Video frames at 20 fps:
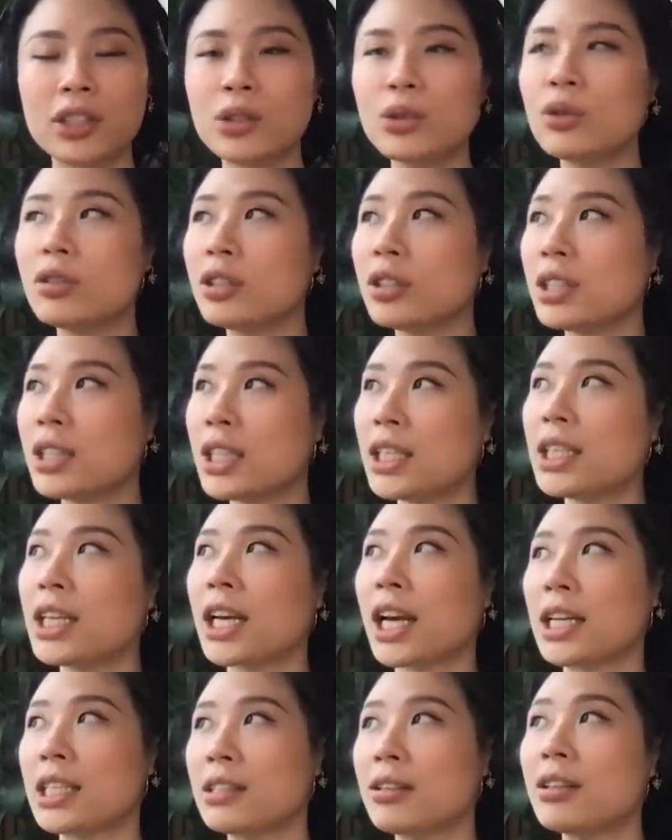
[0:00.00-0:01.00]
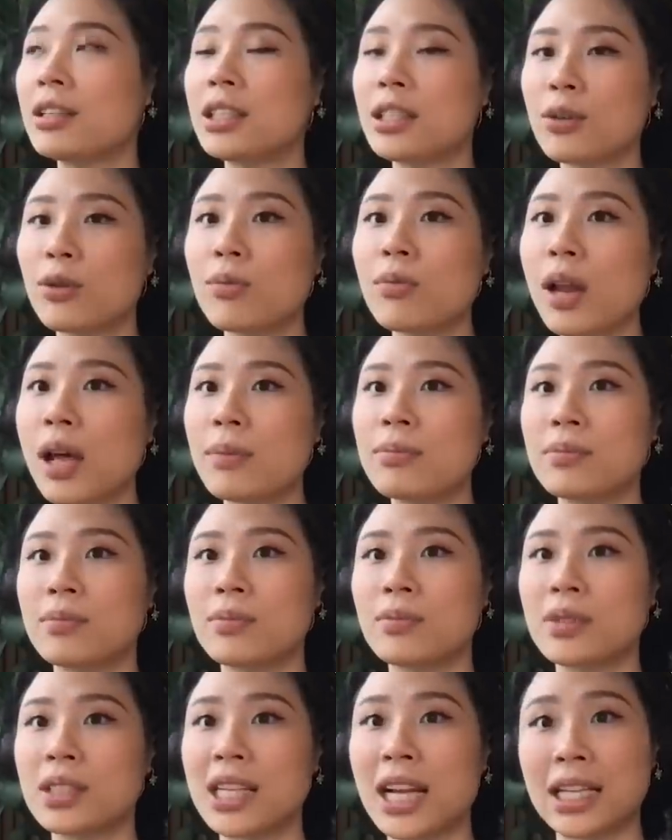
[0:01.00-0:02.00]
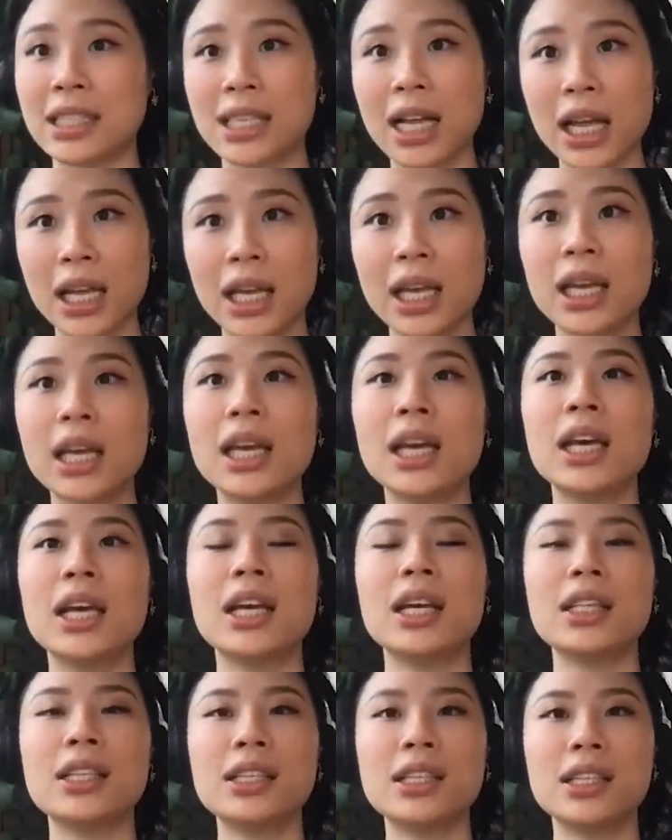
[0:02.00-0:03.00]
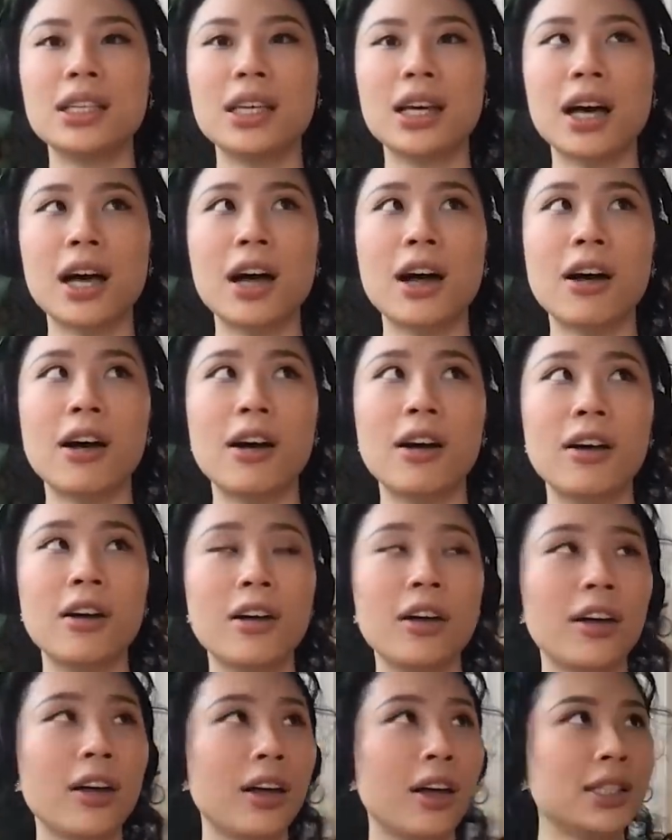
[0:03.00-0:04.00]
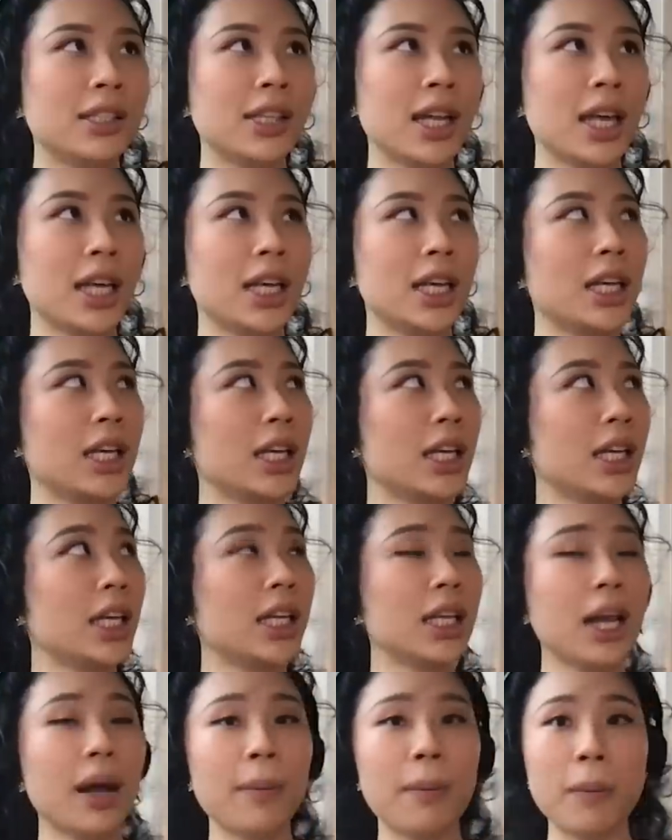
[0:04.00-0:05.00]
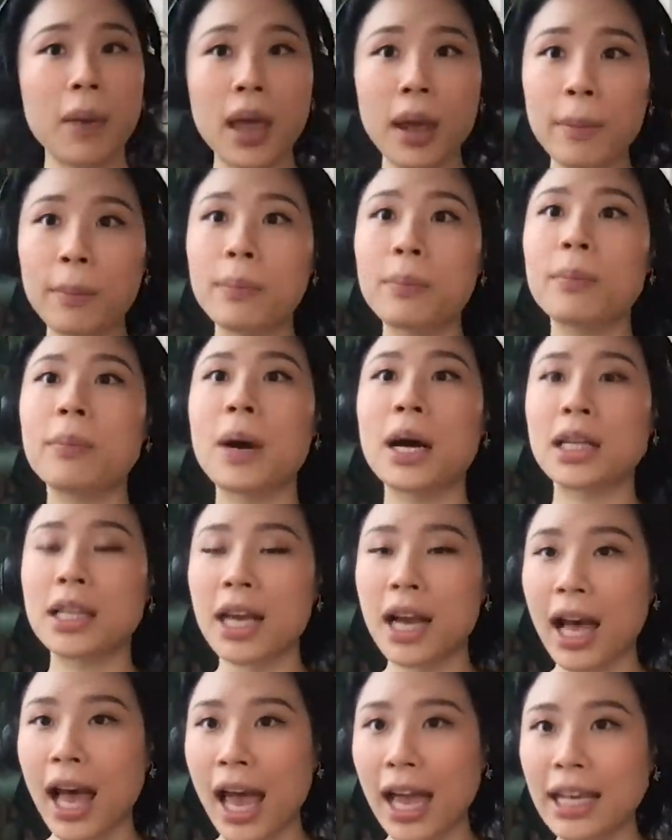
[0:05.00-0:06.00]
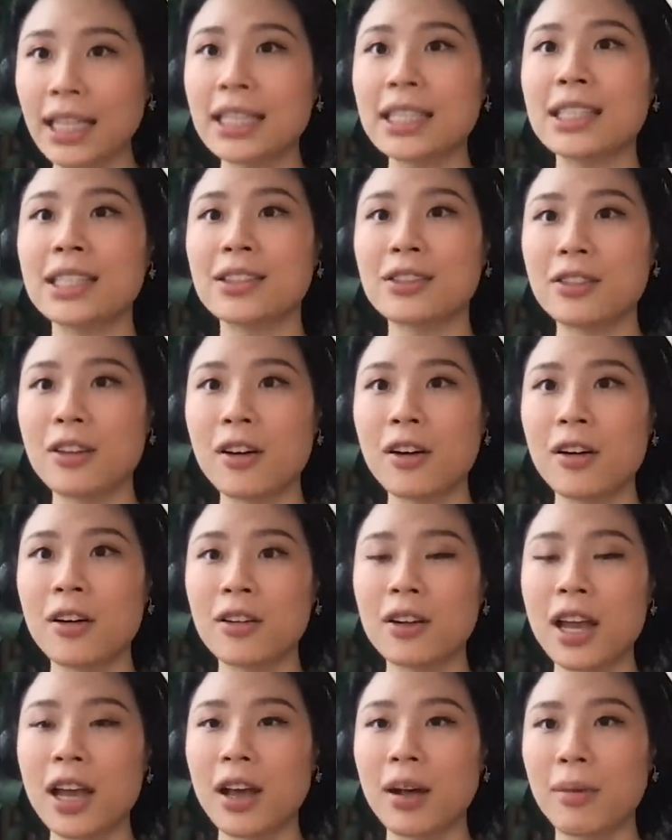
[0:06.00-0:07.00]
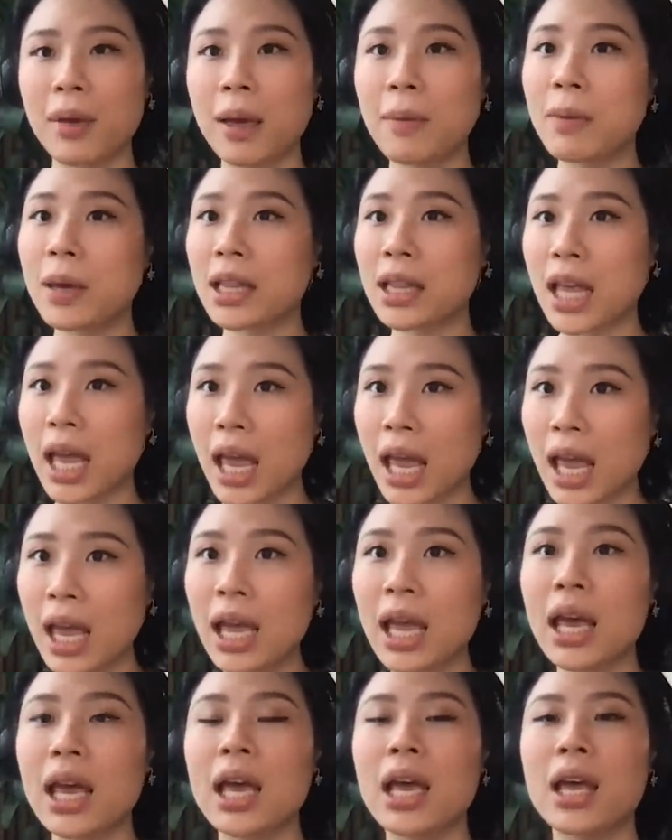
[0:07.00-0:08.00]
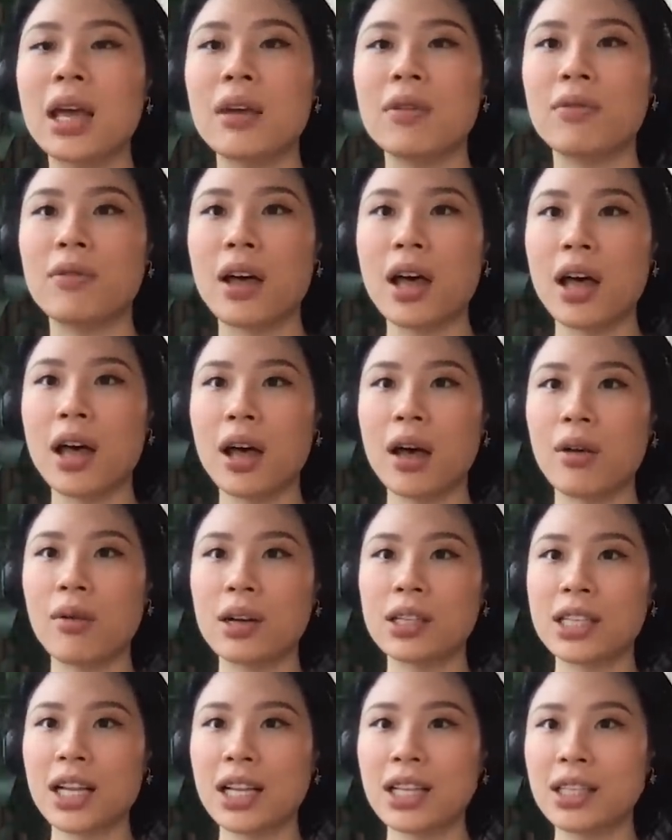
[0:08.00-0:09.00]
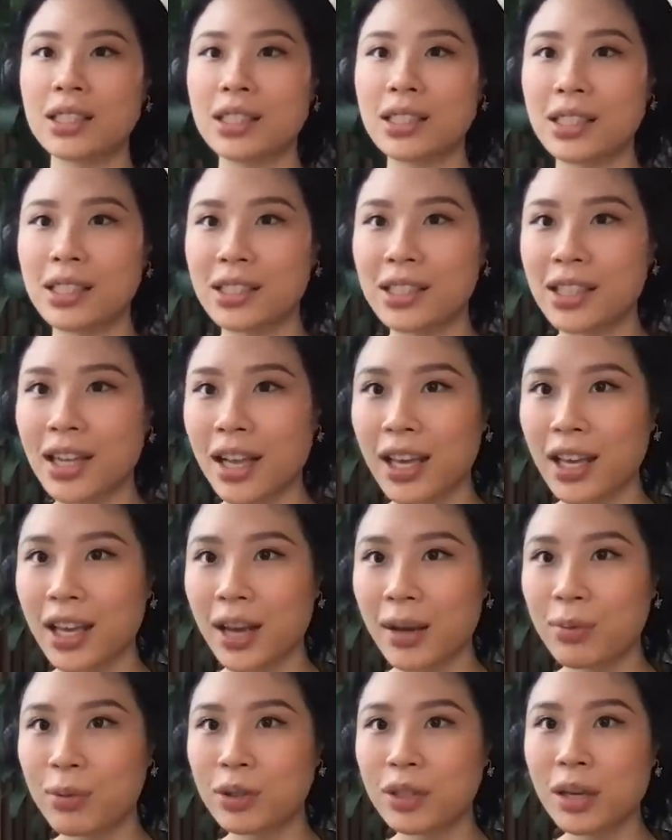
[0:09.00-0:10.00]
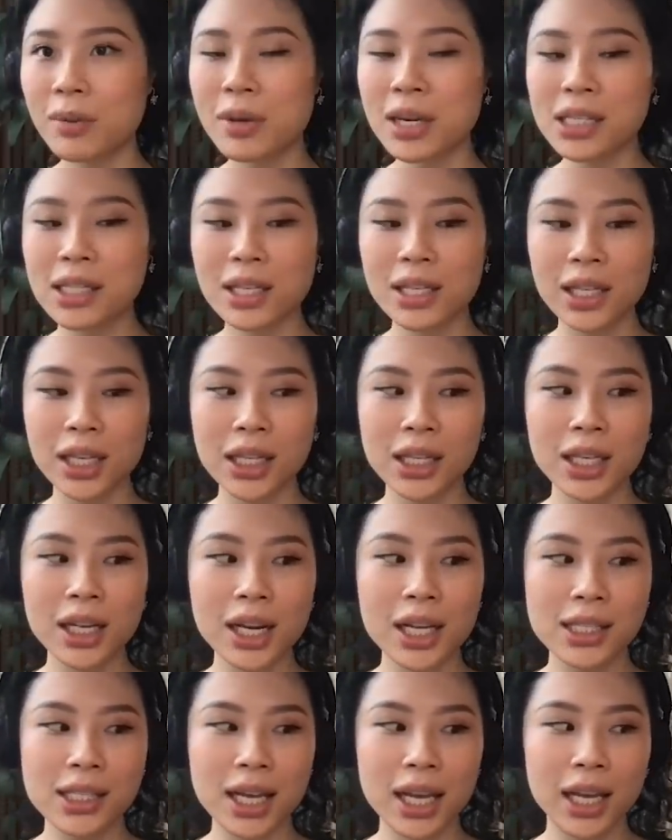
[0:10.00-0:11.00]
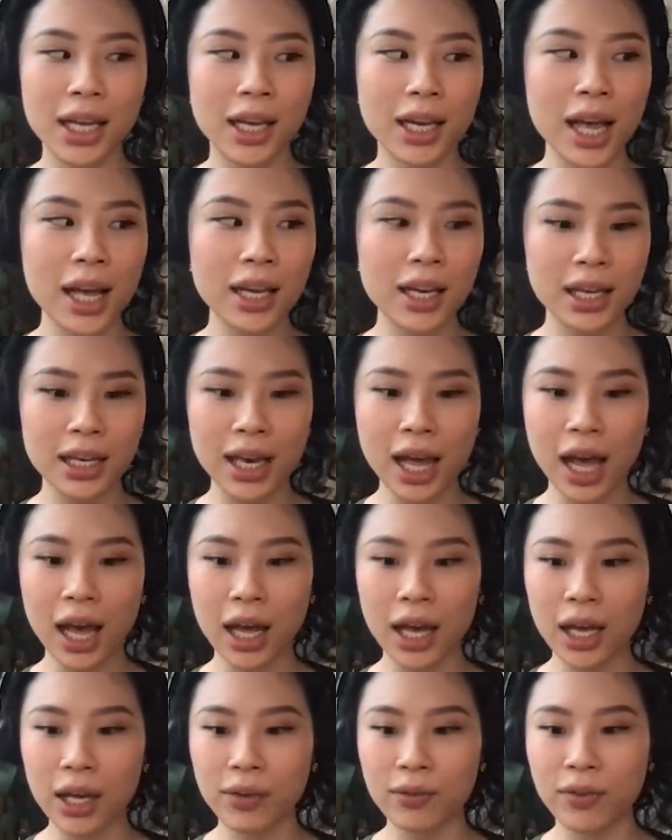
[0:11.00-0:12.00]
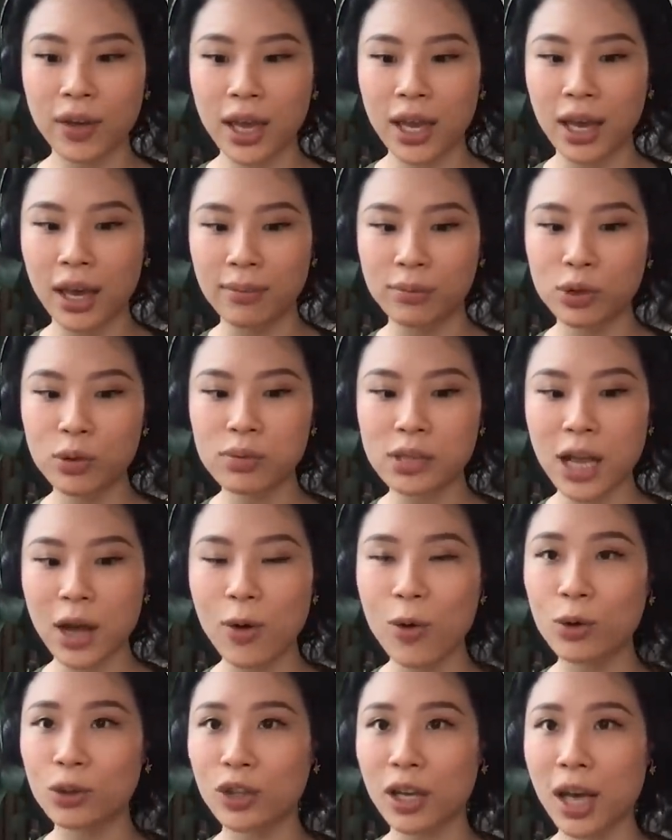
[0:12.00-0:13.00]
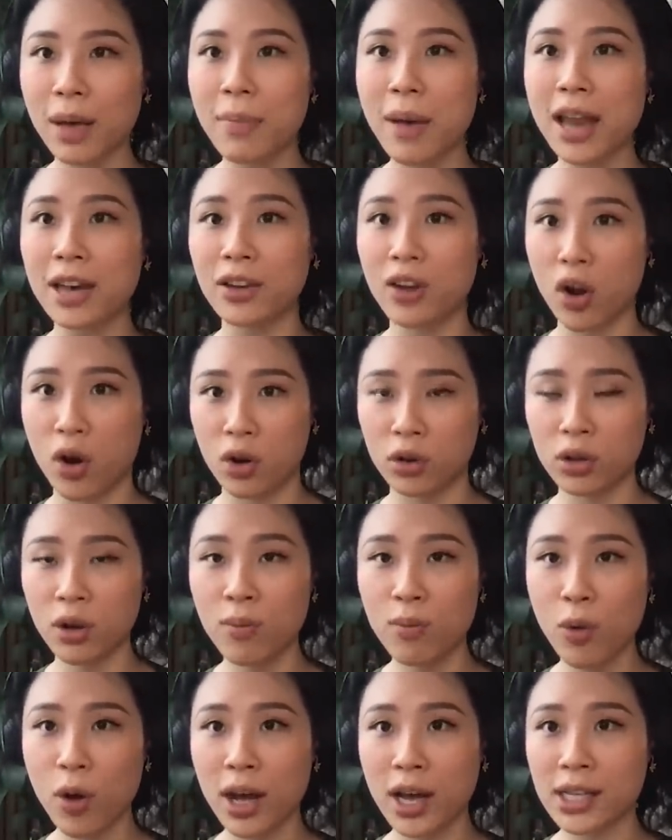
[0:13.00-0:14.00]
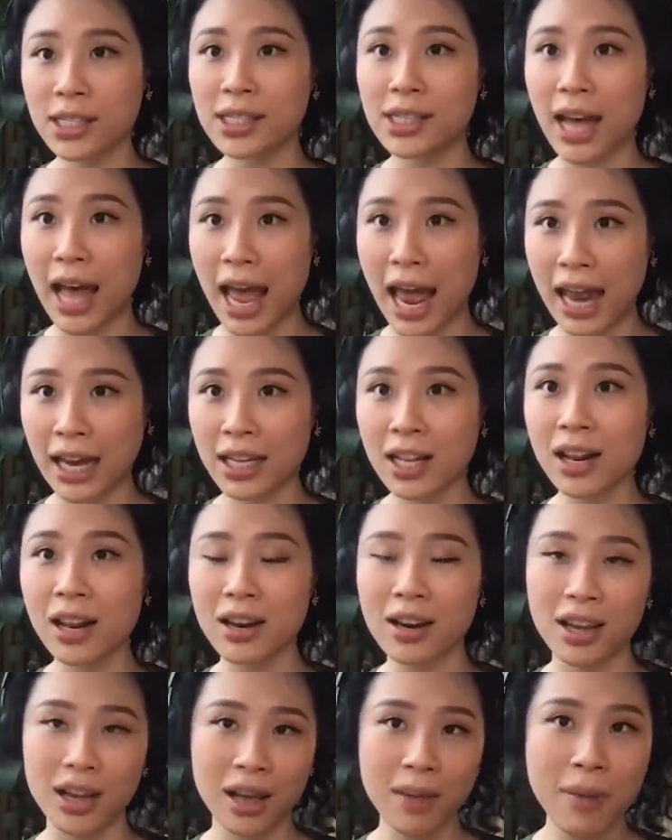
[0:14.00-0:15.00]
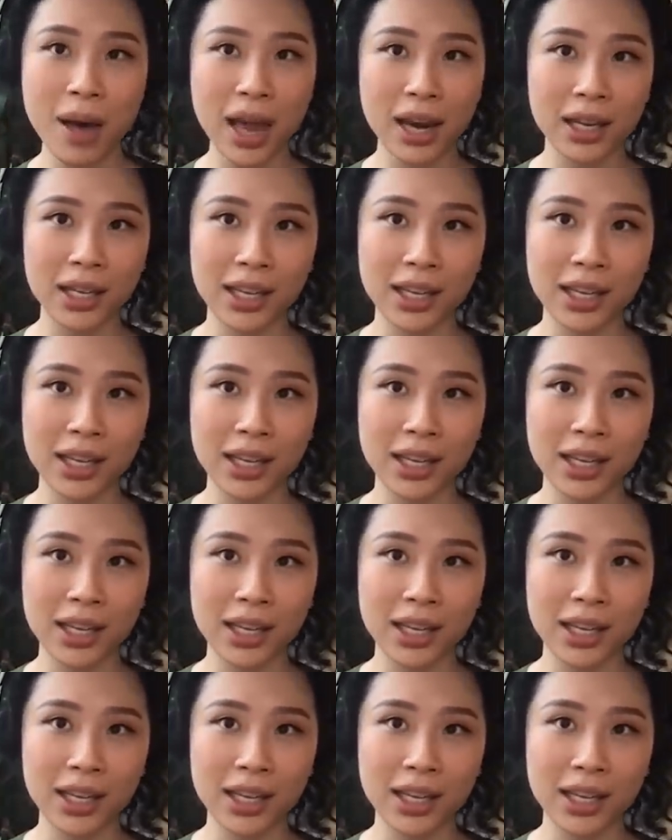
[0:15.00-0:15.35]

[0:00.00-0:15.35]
ví dụ như chị thì ngày xưa chị cũng làm giảng dạy chị uh, dạy kỹ năng mềm bằng tiếng anh cho đại học fpt và ngoài ra thì chị ừ. dạy à, project based learning tức là dạy các kỹ năng về cảm xúc xã hội cho các bạn nhỏ thông qua các dự án tức là để các